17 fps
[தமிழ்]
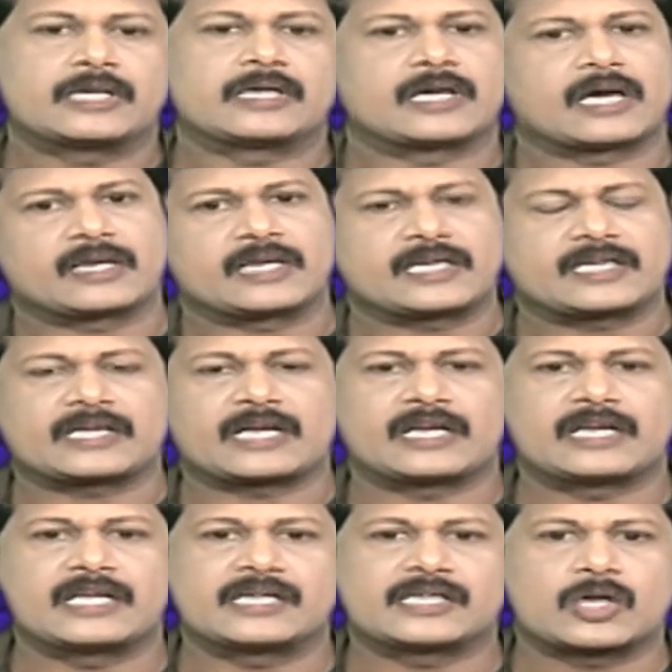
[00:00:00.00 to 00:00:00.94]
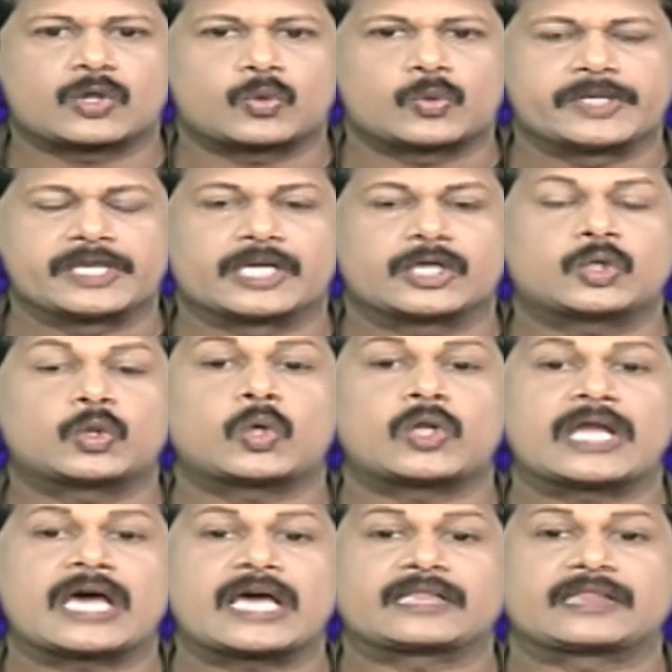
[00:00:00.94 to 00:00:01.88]
கர்நாடகாவில் இருக்கக்கூடிய
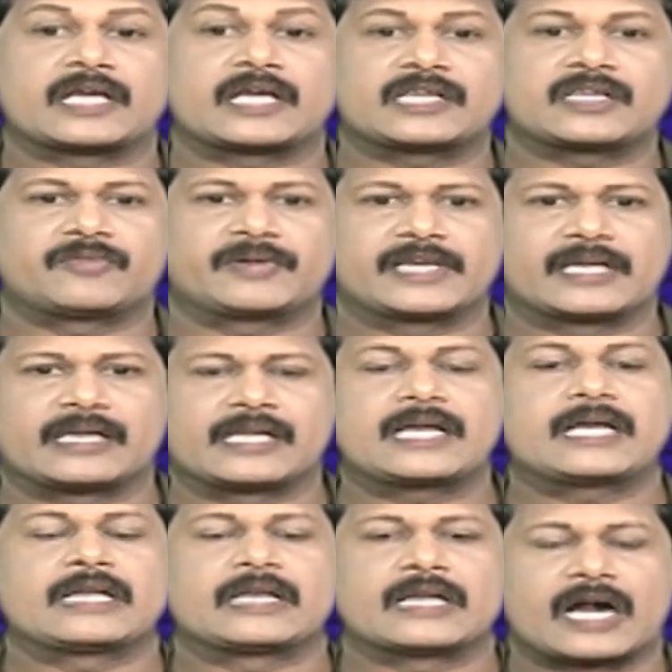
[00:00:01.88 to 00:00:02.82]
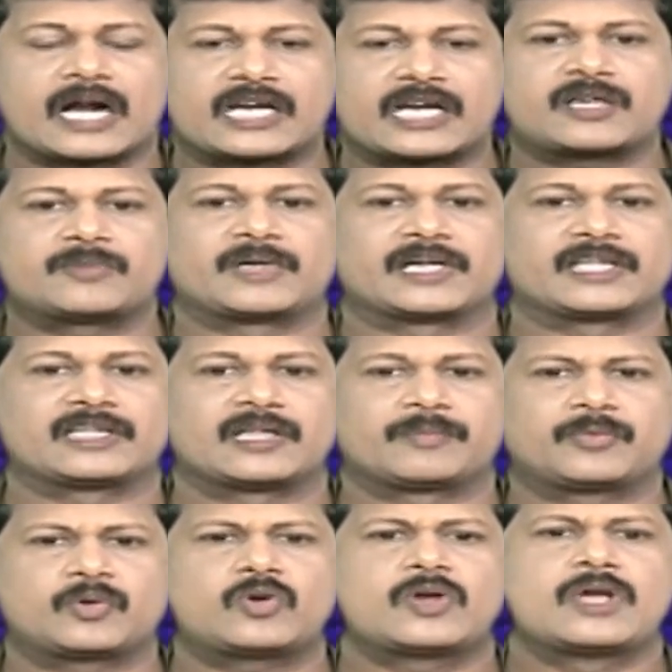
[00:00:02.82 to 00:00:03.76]
கோலார் தங்க வயலில் நாடகம்
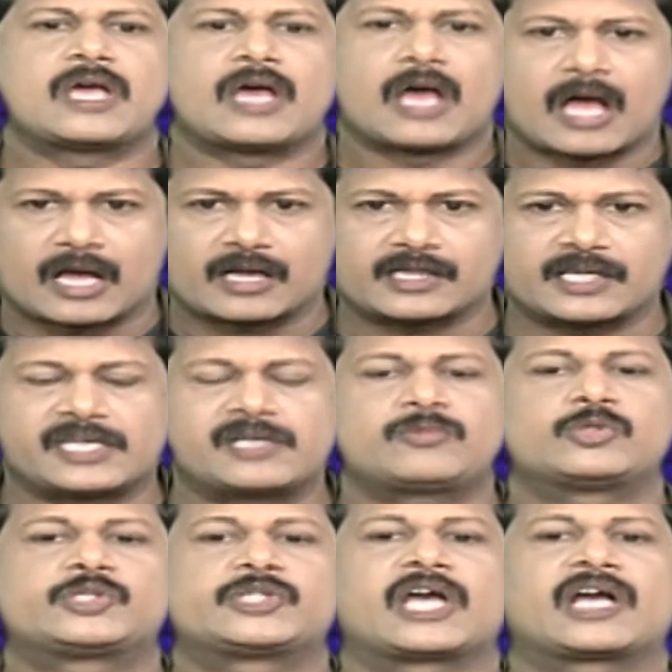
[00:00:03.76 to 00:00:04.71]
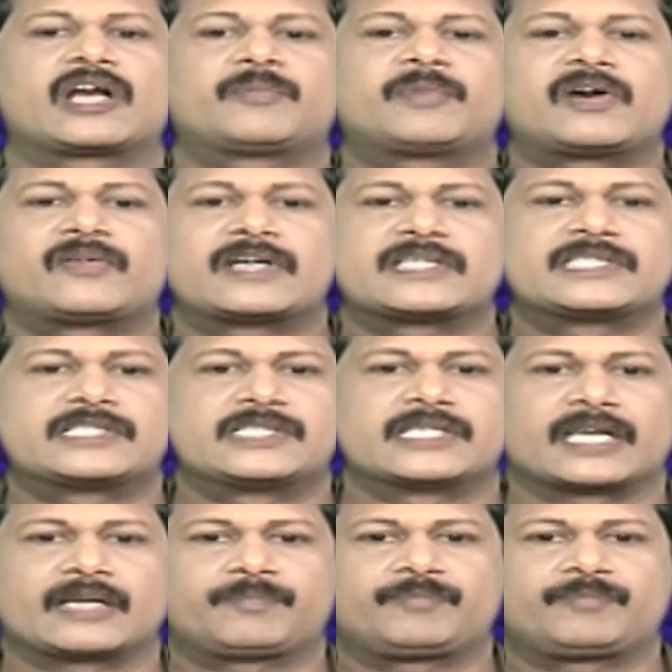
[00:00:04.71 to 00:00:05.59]
நடந்தப்போ அங்கேயும் உற்சாகமாக வாசித்தார்